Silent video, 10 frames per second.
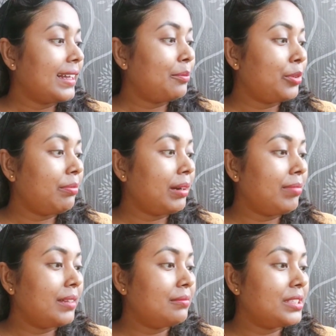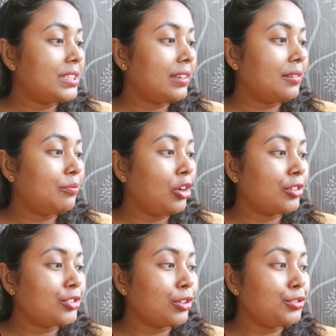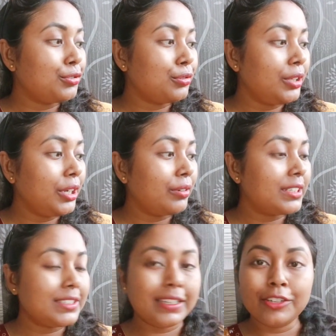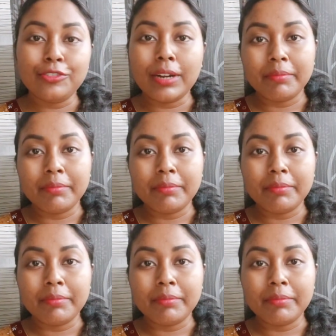তারপরে ভাবলাম যে ব্লগ যখন শুরুই করেছি একটু